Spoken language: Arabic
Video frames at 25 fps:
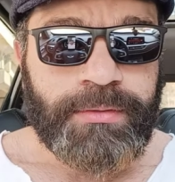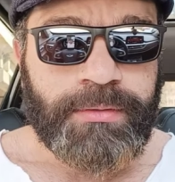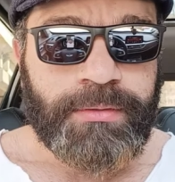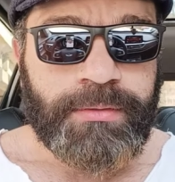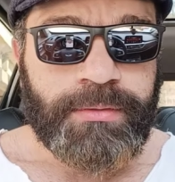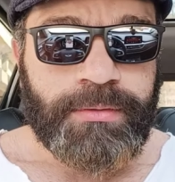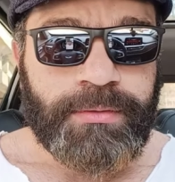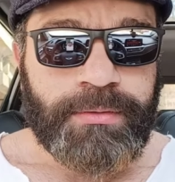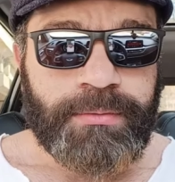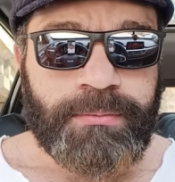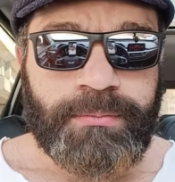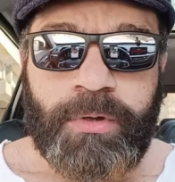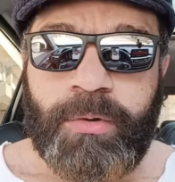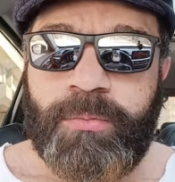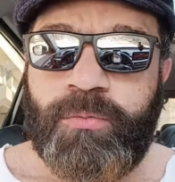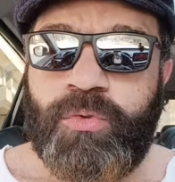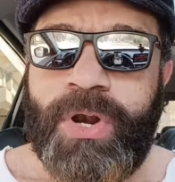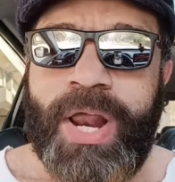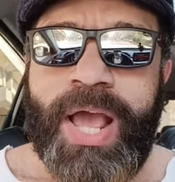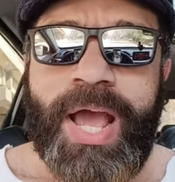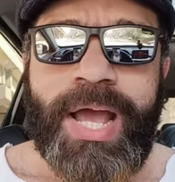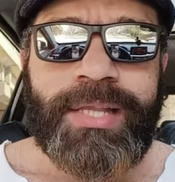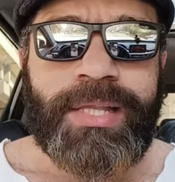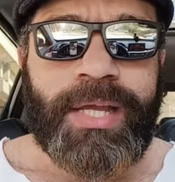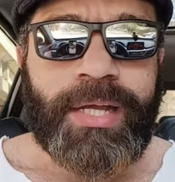ما هم
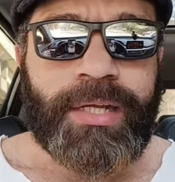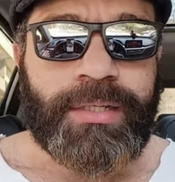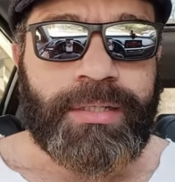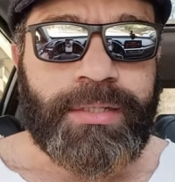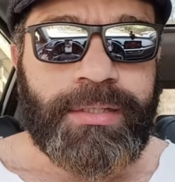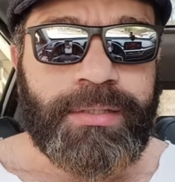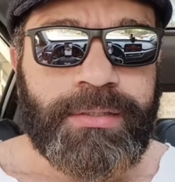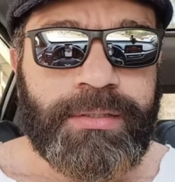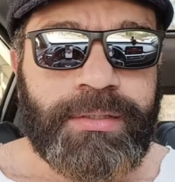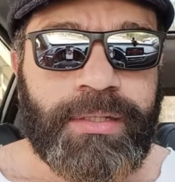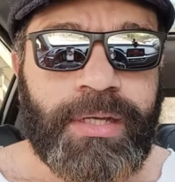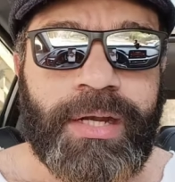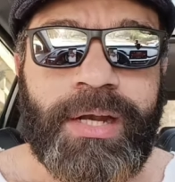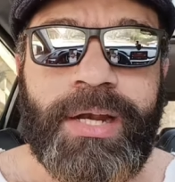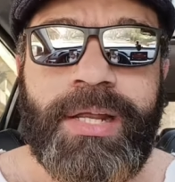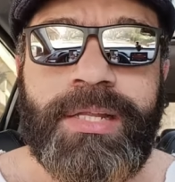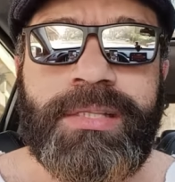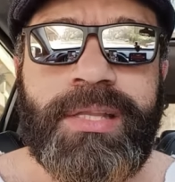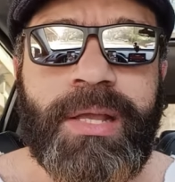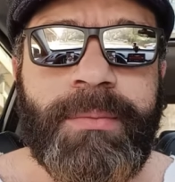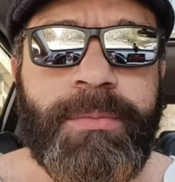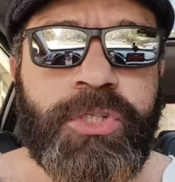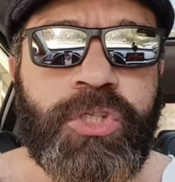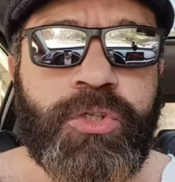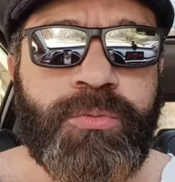ولادك اللي انت
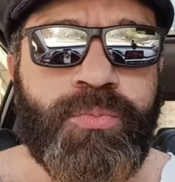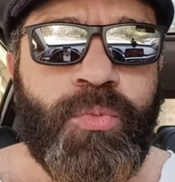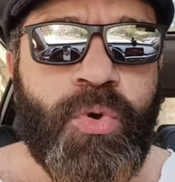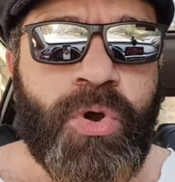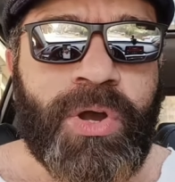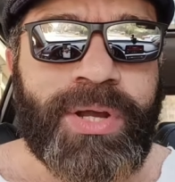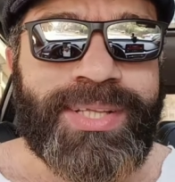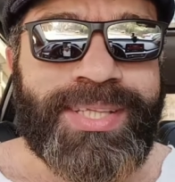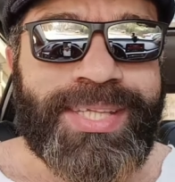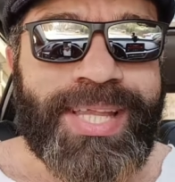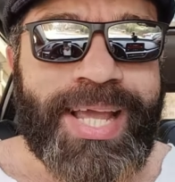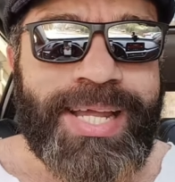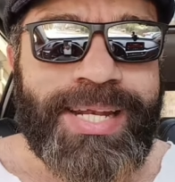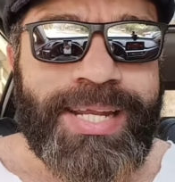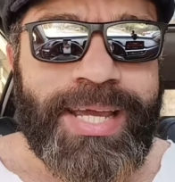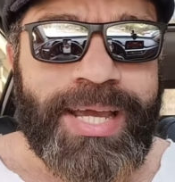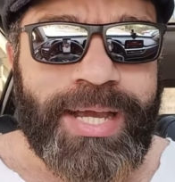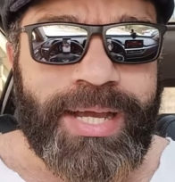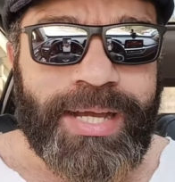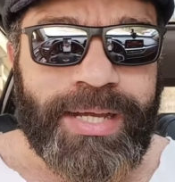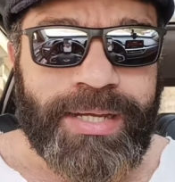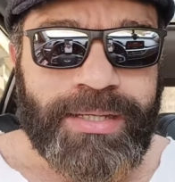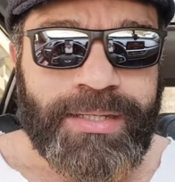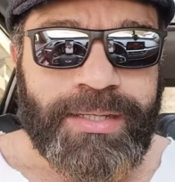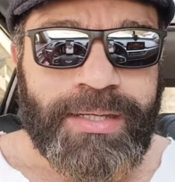مش مقتنع
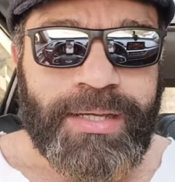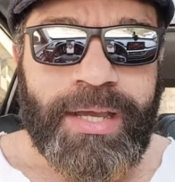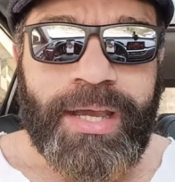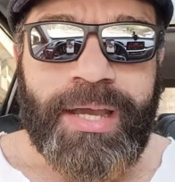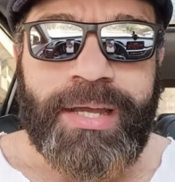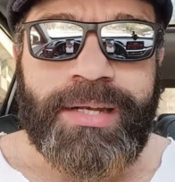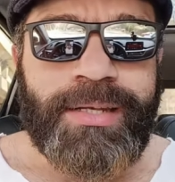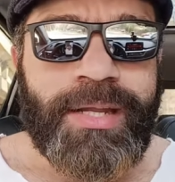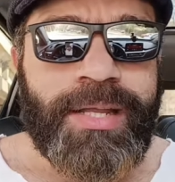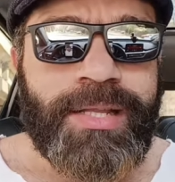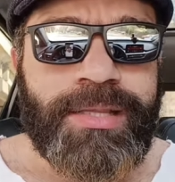ان انت ما